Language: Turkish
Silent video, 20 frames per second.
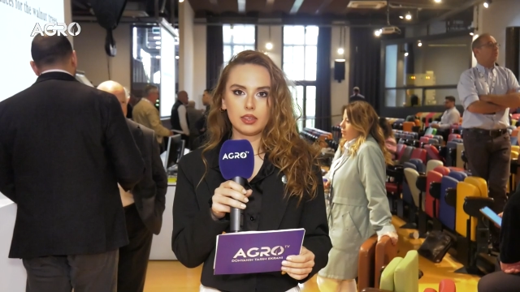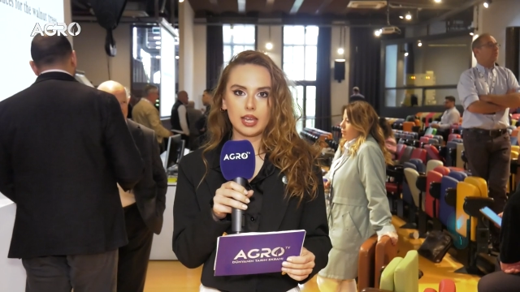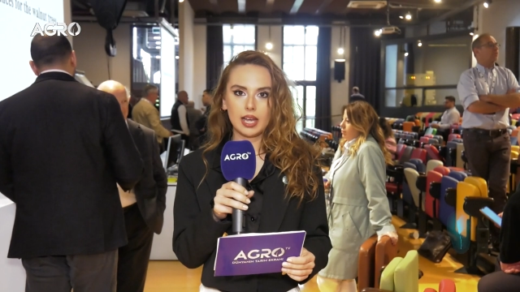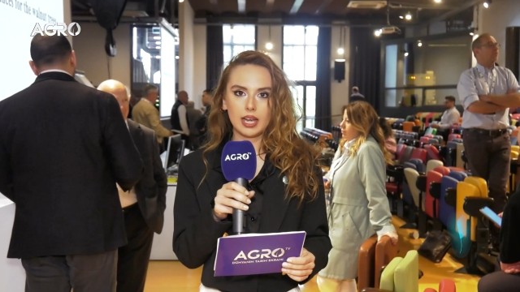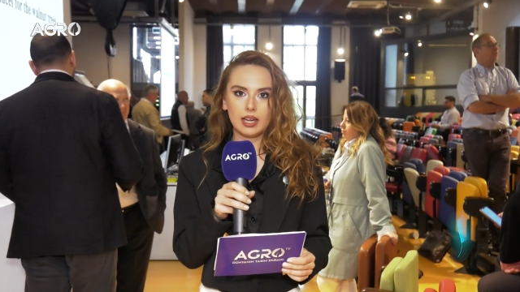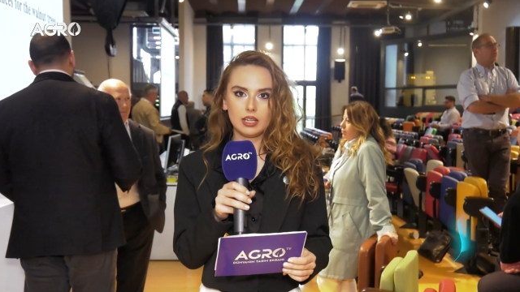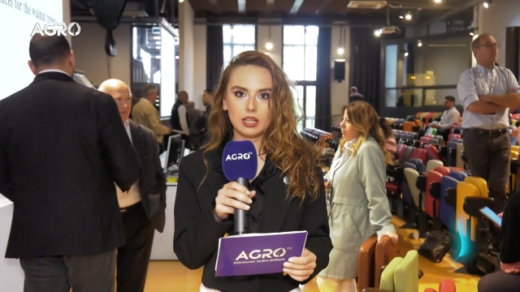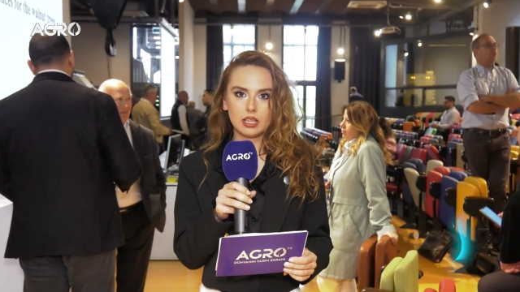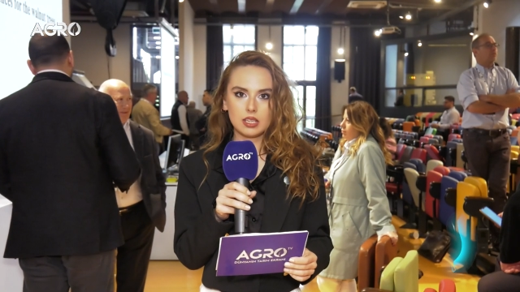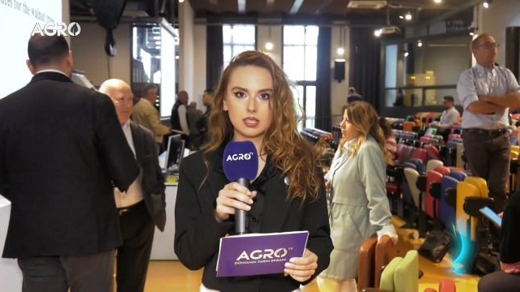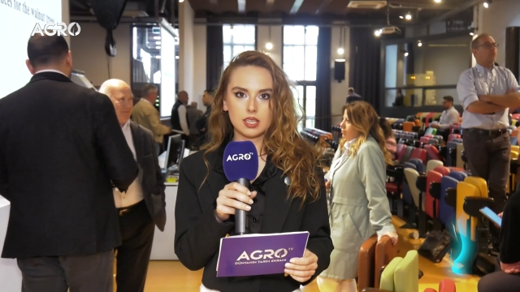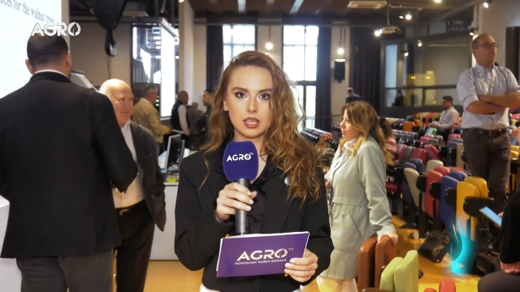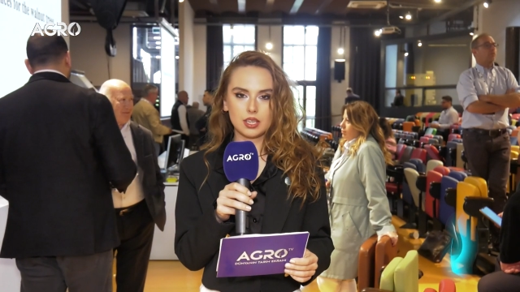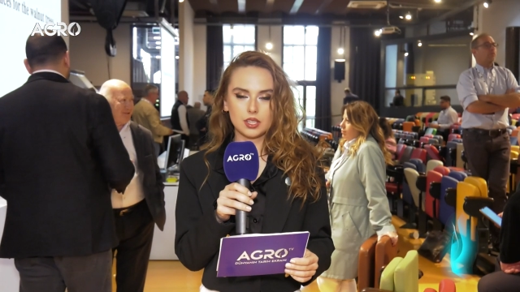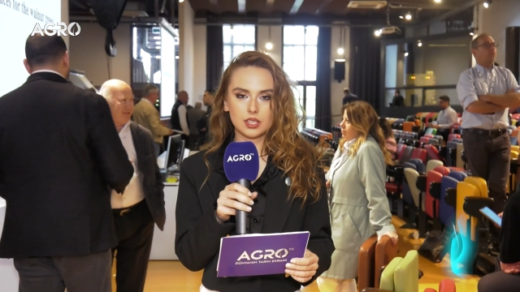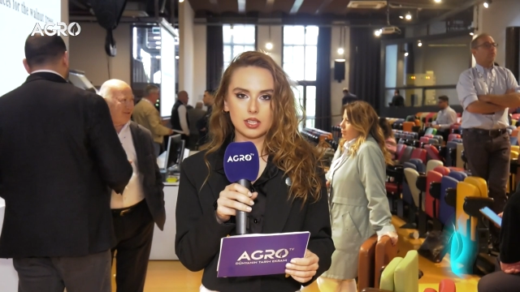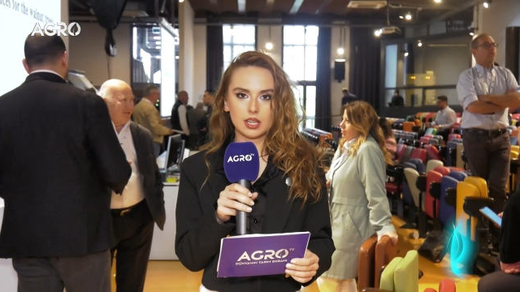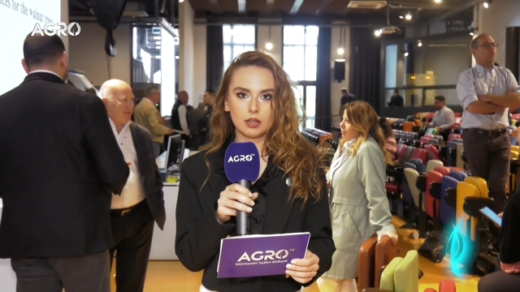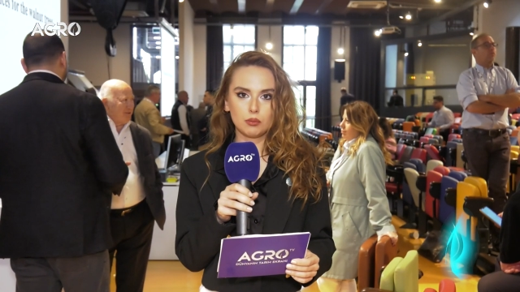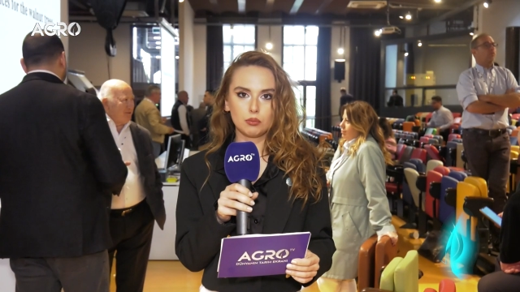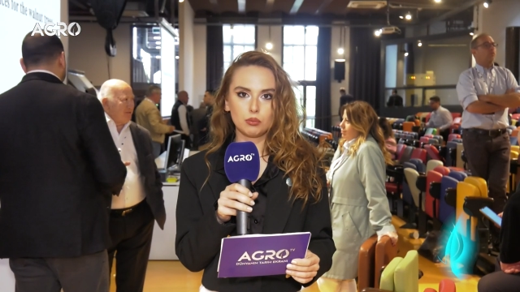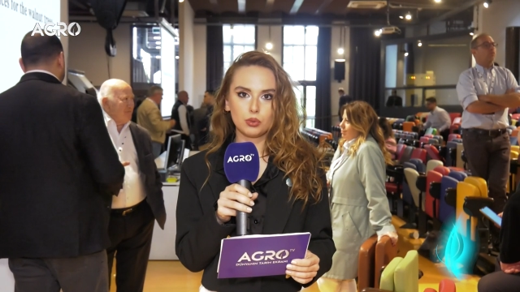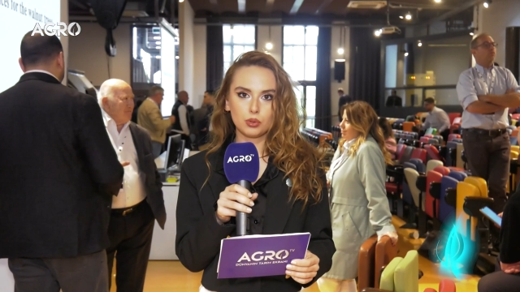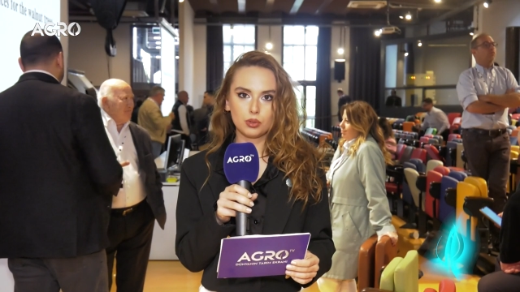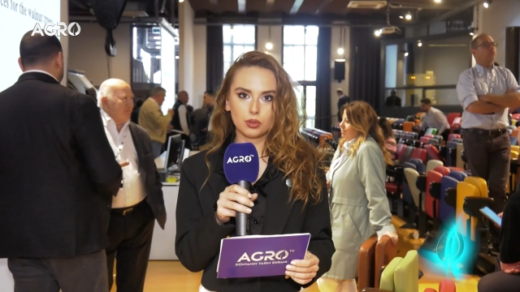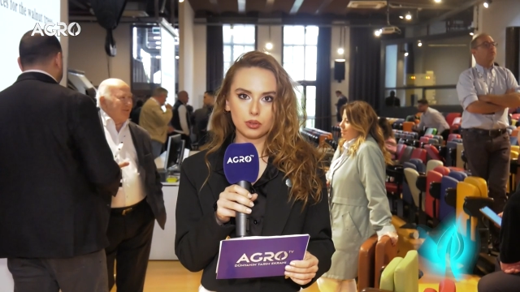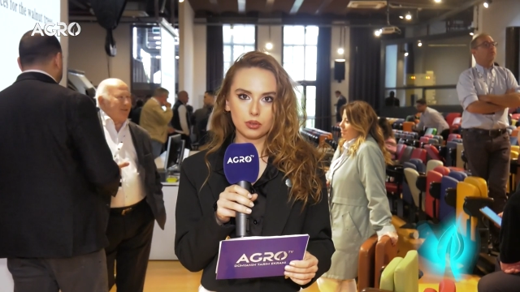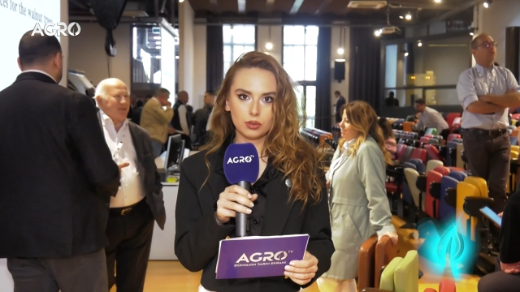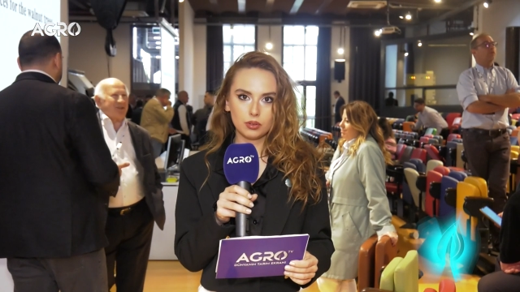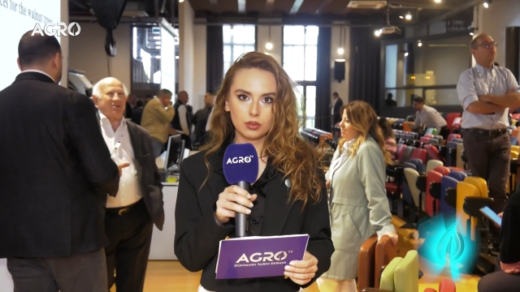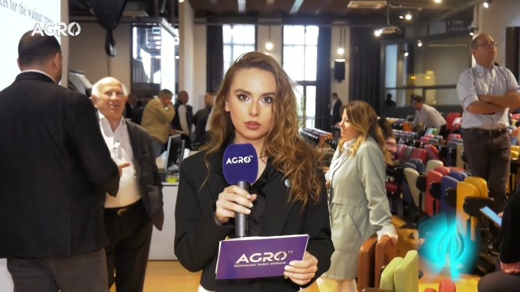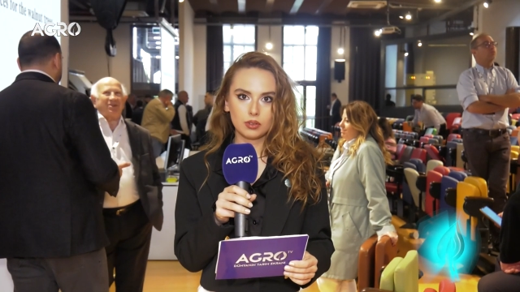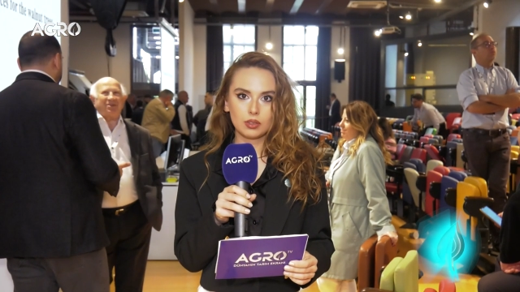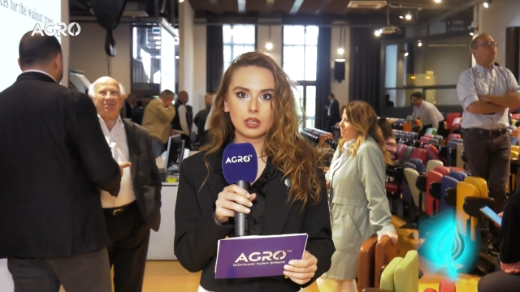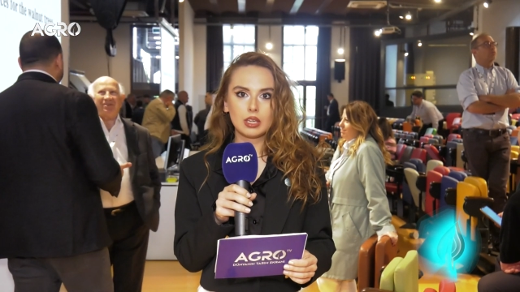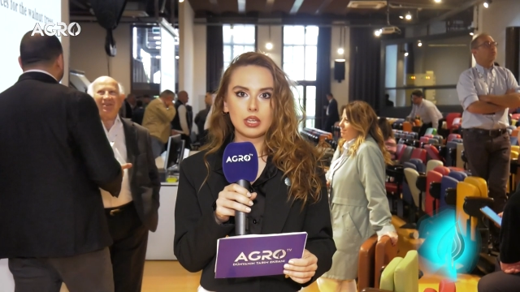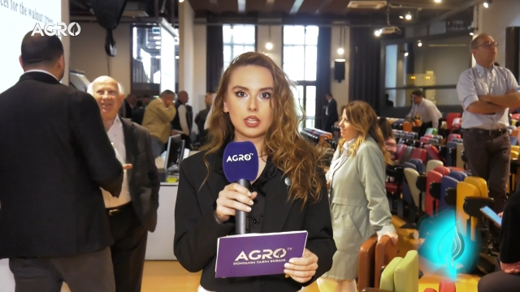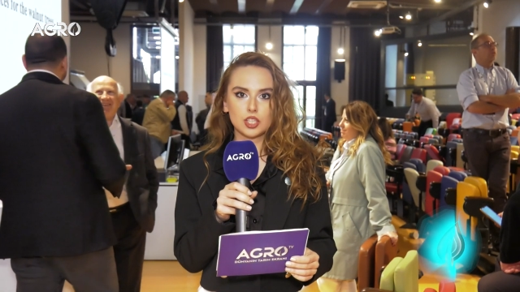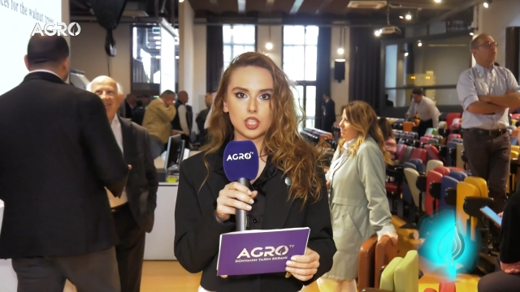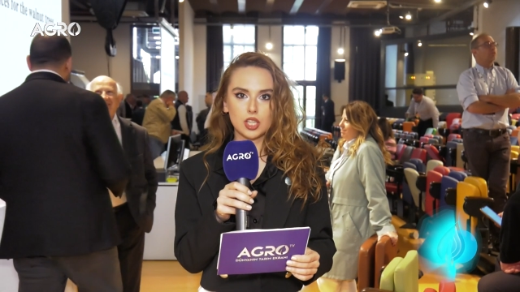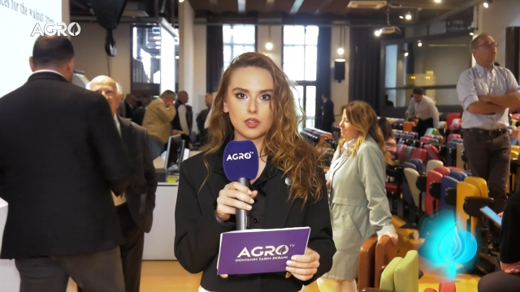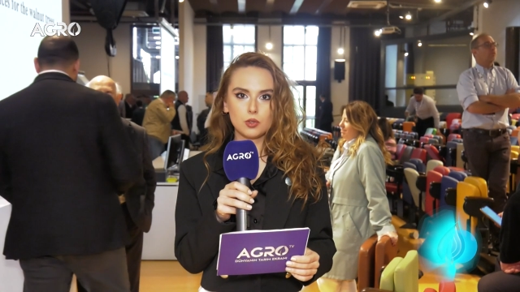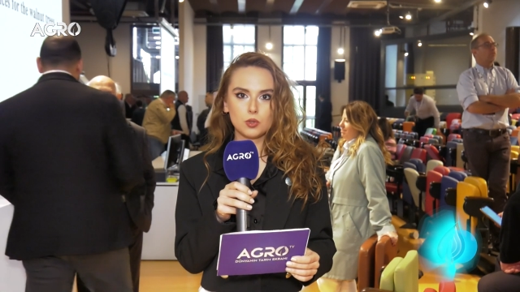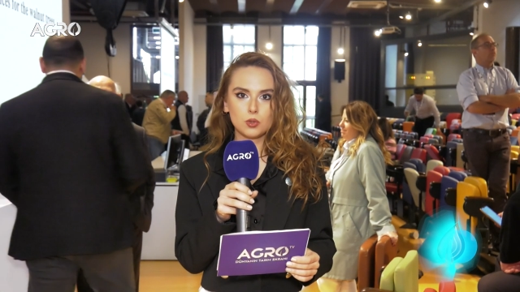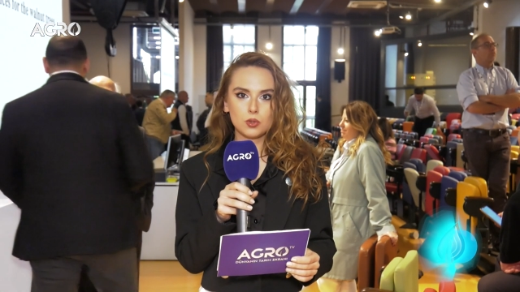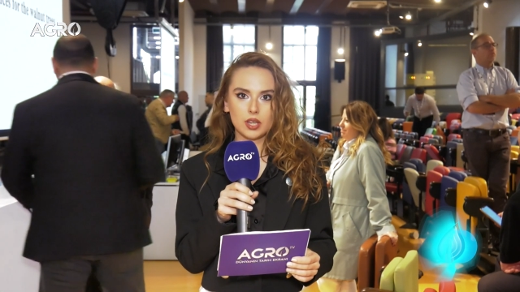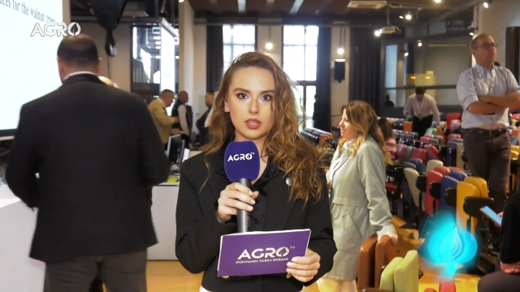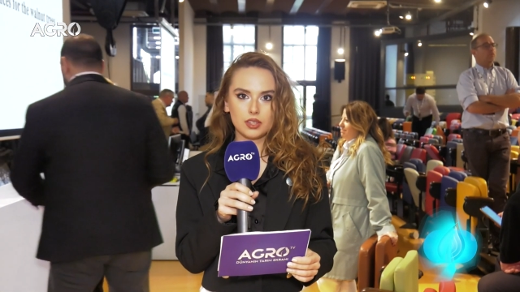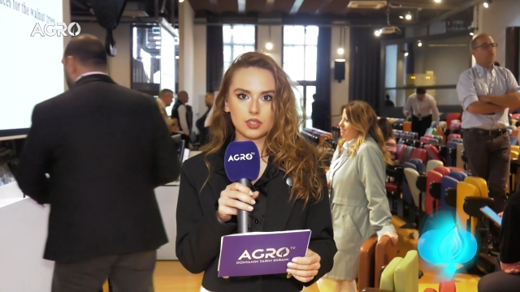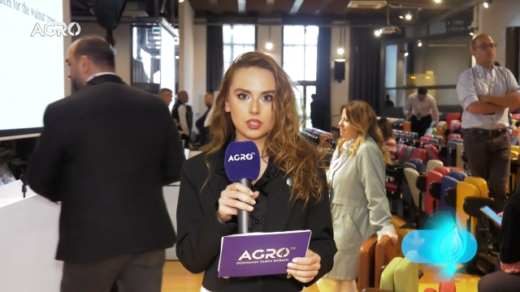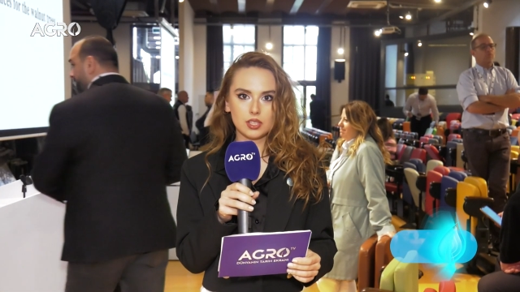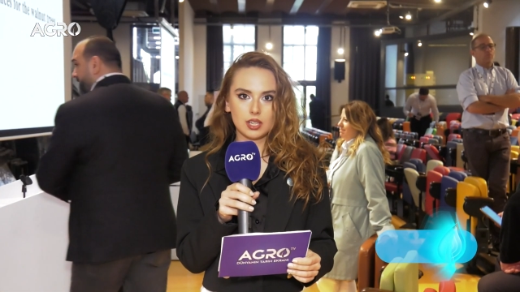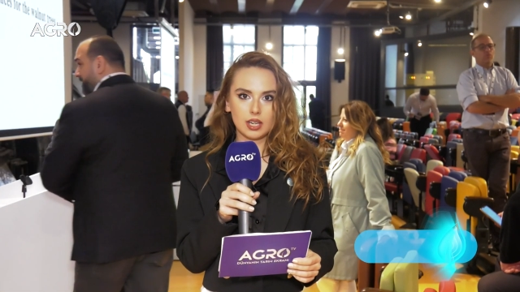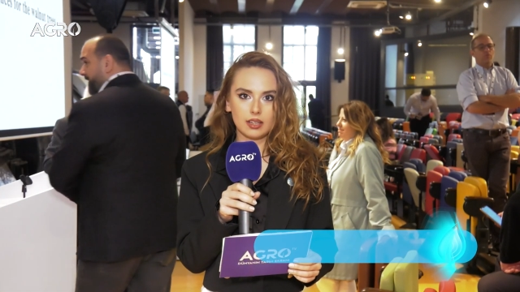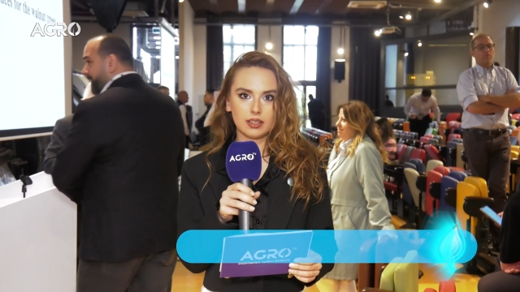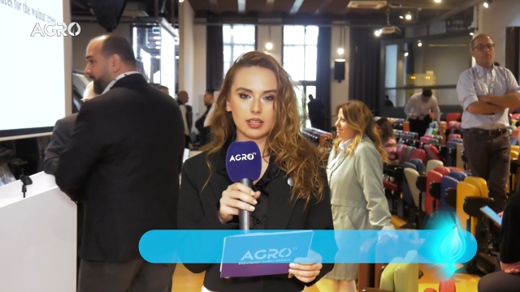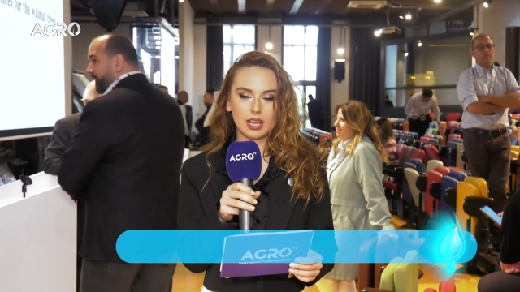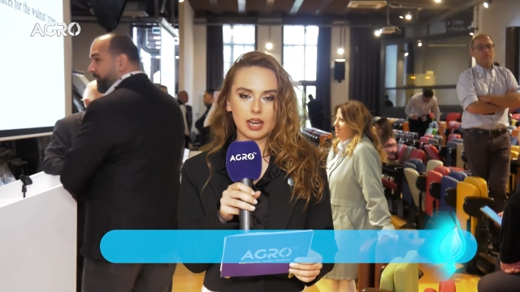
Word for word: Değerli izleyiciler, bugün Ceviz Üreticileri